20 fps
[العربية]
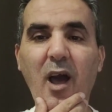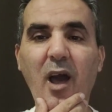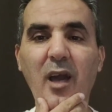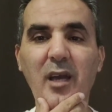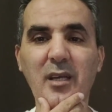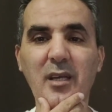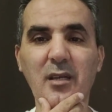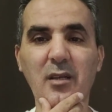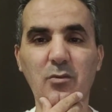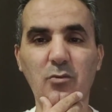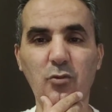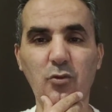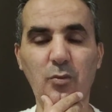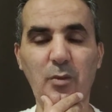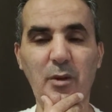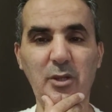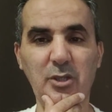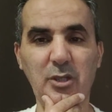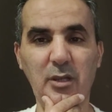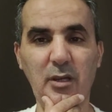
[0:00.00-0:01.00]
غير
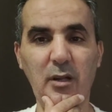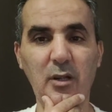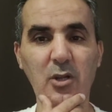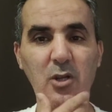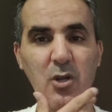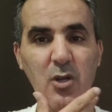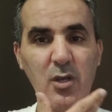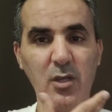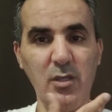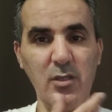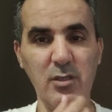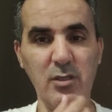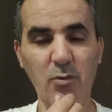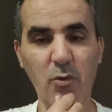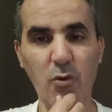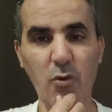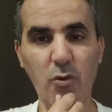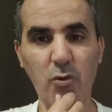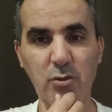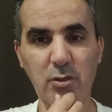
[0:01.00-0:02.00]
مباشرة
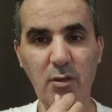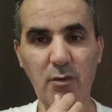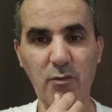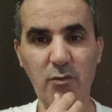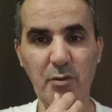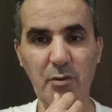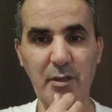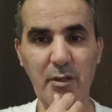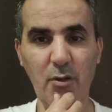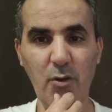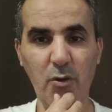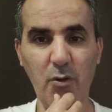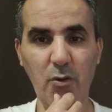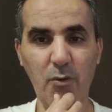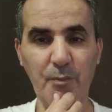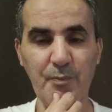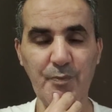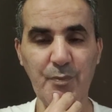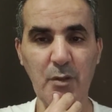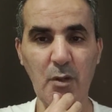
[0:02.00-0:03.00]
سمعوا خوتي الفيديو
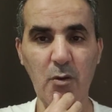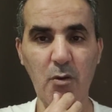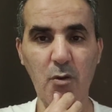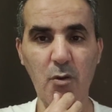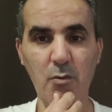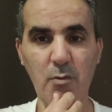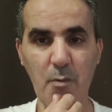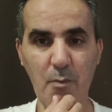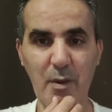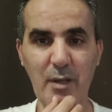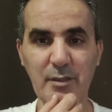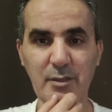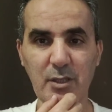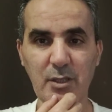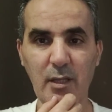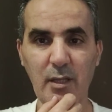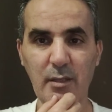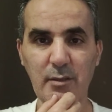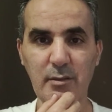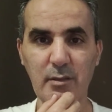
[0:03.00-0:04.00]
ومن بعد ان
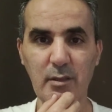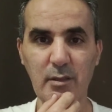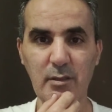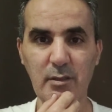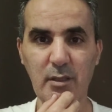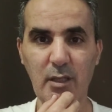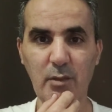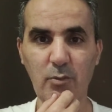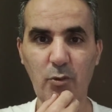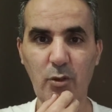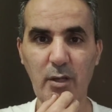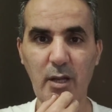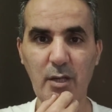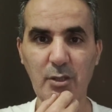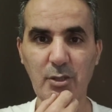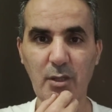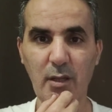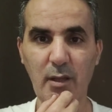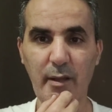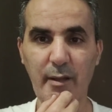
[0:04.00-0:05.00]
شاء الله نتكلموا عليها ان
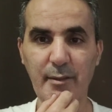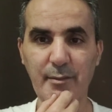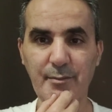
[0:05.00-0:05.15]
شاء الله